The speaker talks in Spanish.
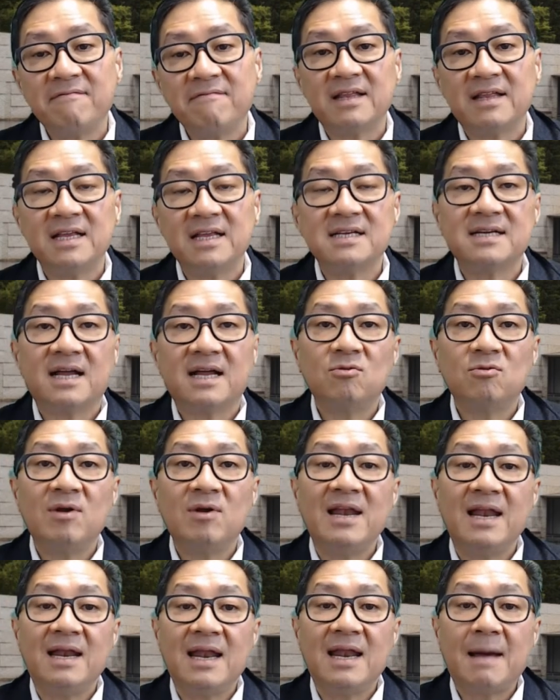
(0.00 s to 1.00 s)

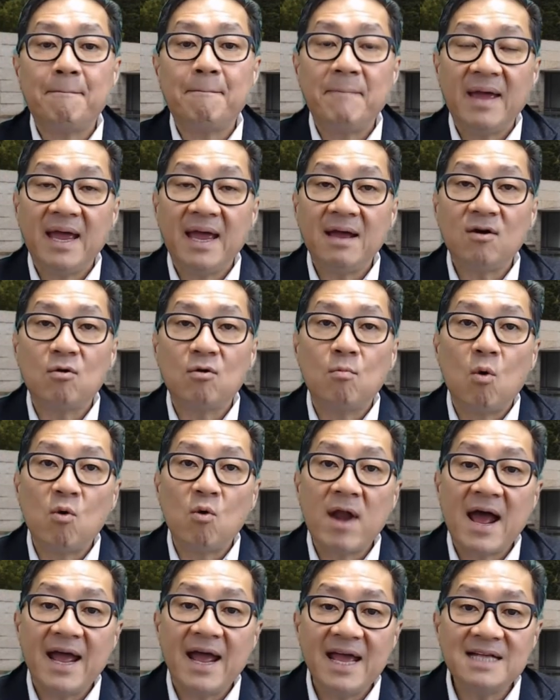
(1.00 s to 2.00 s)
enfatizando la P como
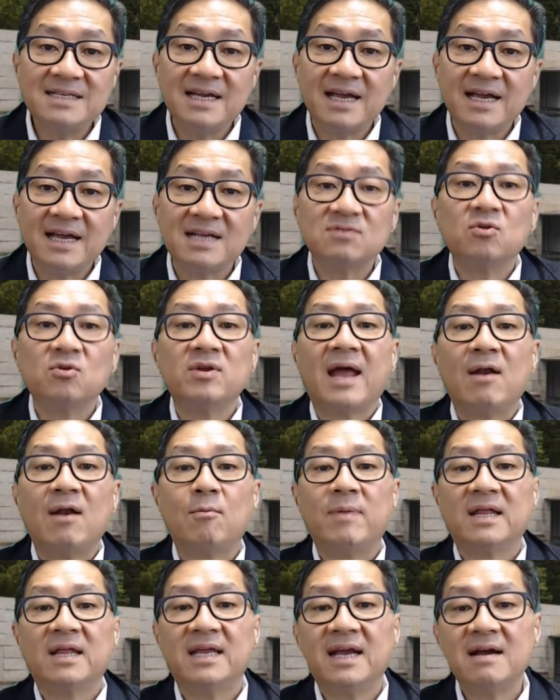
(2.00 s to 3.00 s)
una S, que esto ya
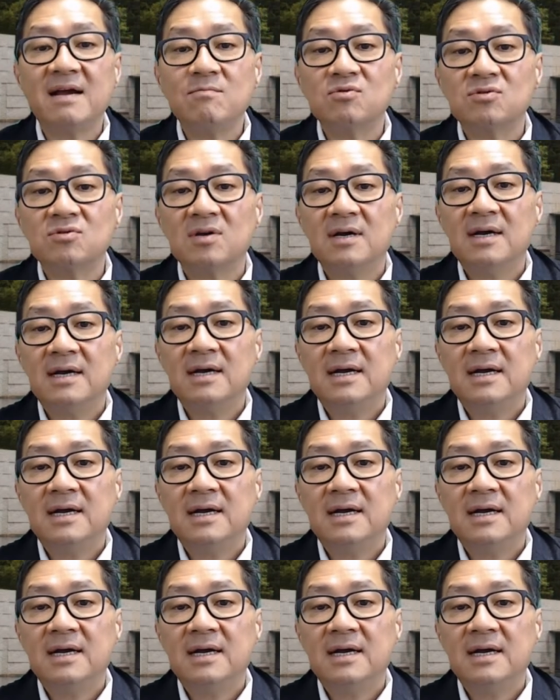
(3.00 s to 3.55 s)
lo platicamos.